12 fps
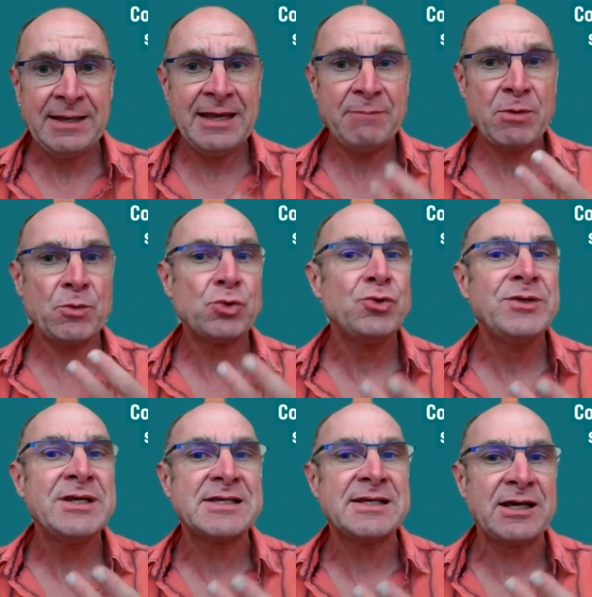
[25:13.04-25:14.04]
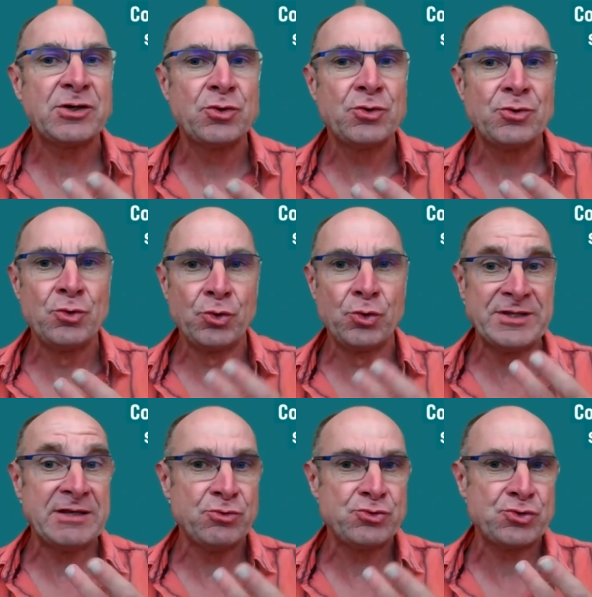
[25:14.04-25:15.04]
Et à un moment donné, c'est dire que l'autre
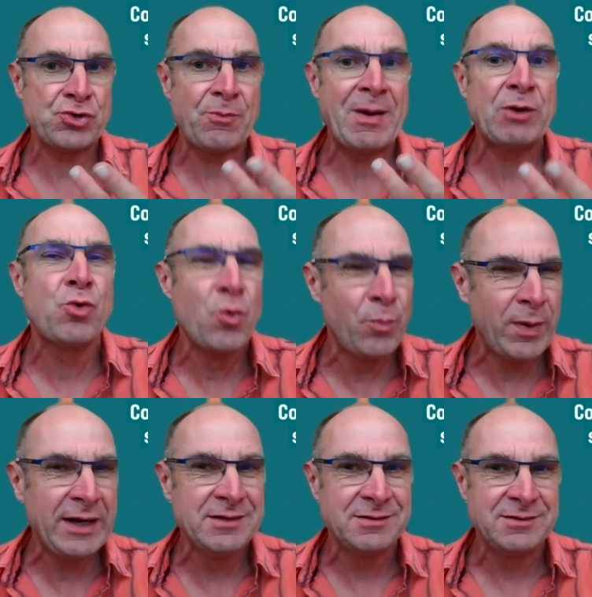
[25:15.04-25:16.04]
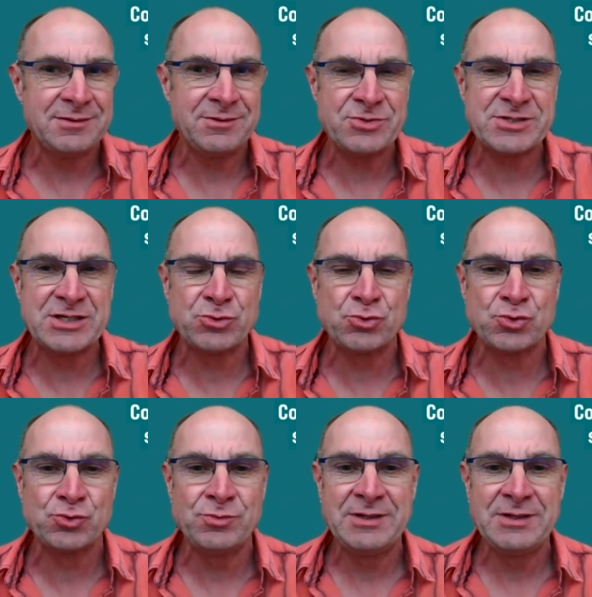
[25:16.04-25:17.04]
ne se sent pas compris dans ce qui se
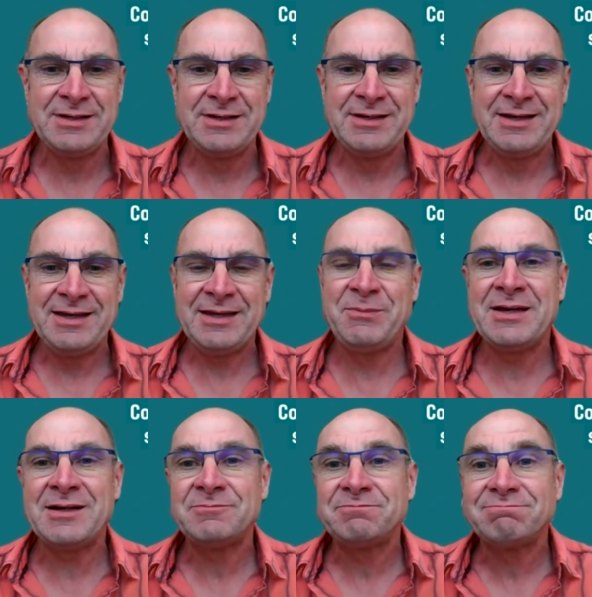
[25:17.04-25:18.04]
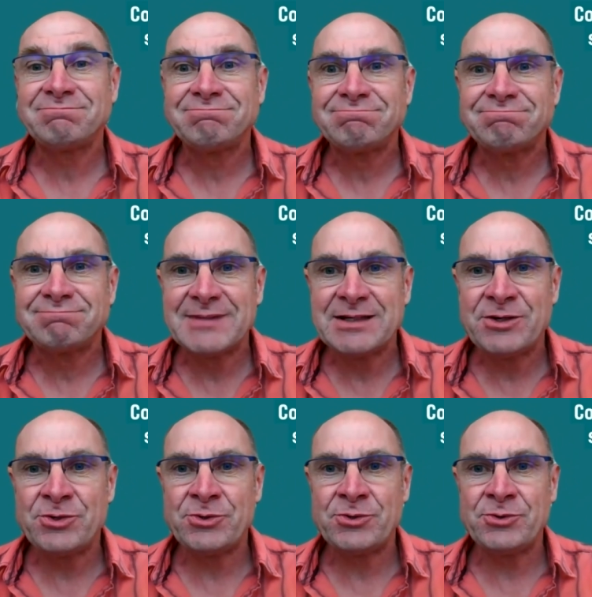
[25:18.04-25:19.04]
joue, et eh bien,
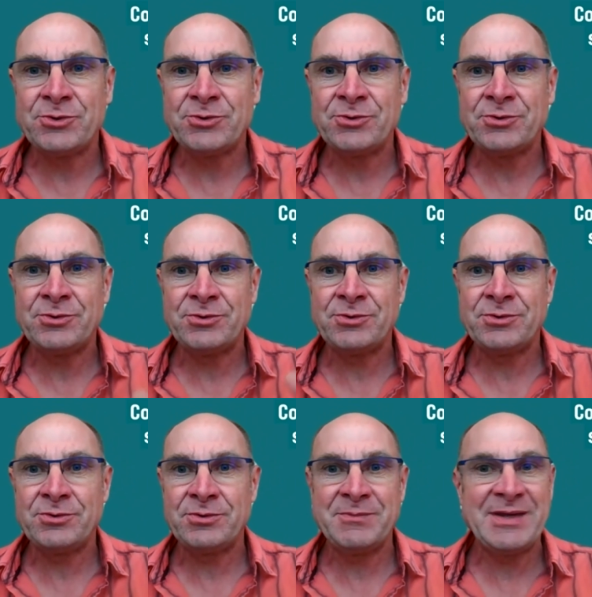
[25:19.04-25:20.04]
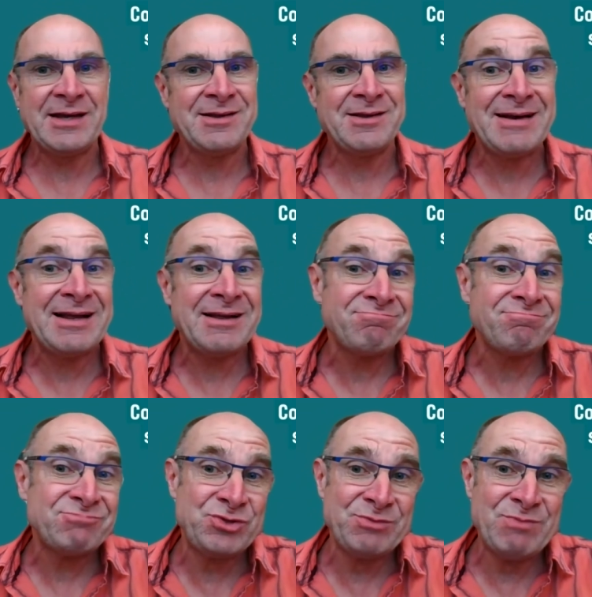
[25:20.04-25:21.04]
euh, bien là,
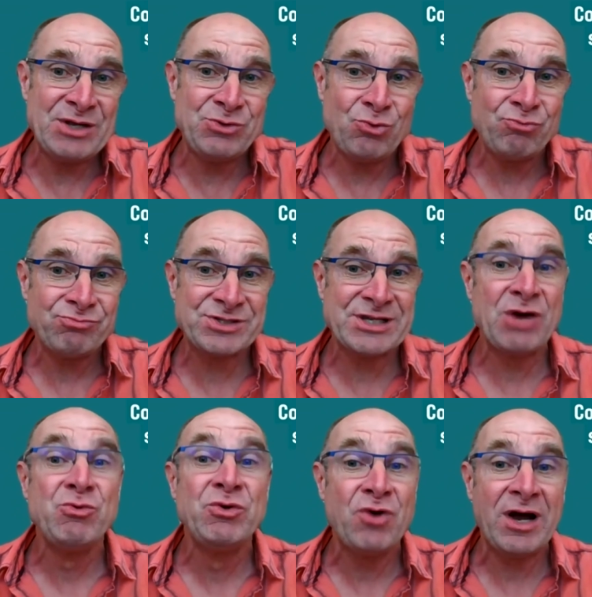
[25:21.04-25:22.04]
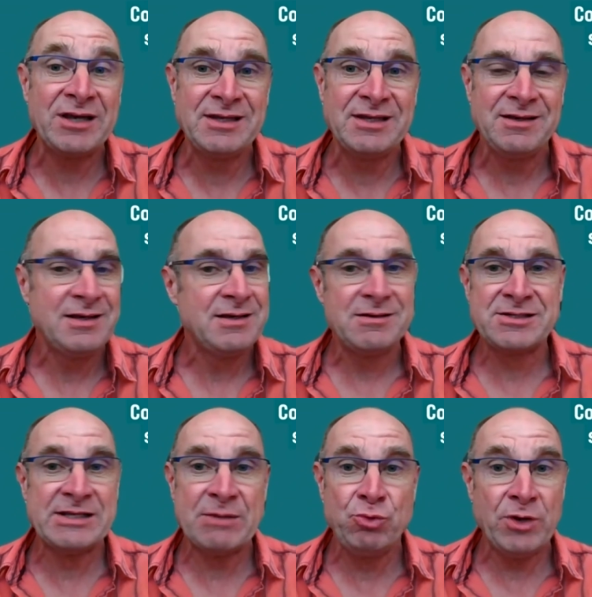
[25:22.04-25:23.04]
je dis ben non, c'est là où il faut arrêter,
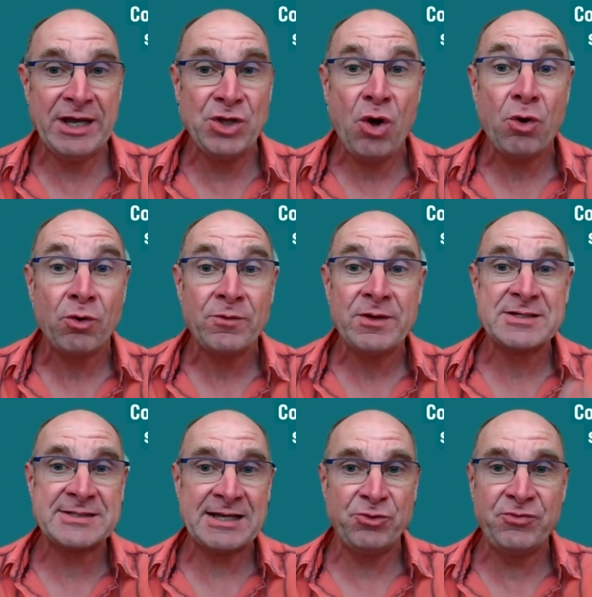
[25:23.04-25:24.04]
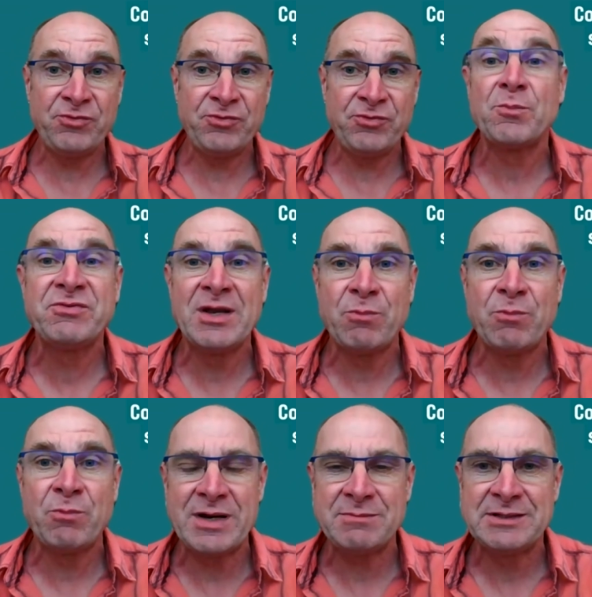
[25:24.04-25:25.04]
ça n'est plus aidant, ça ne fait qu'amplifier le
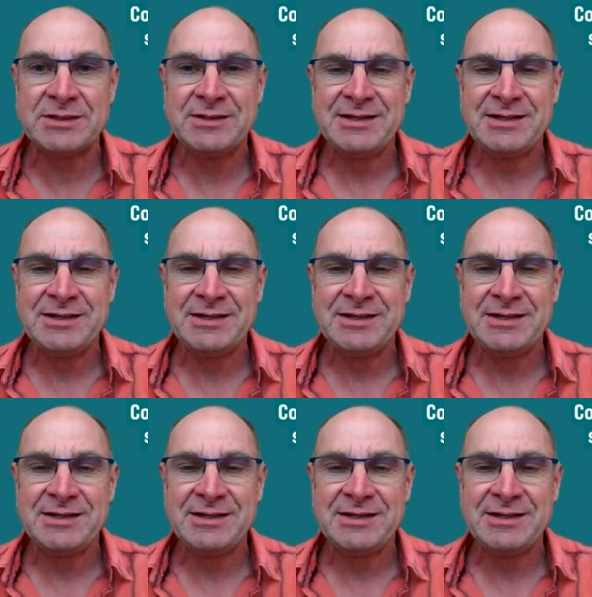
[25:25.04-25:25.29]
problème.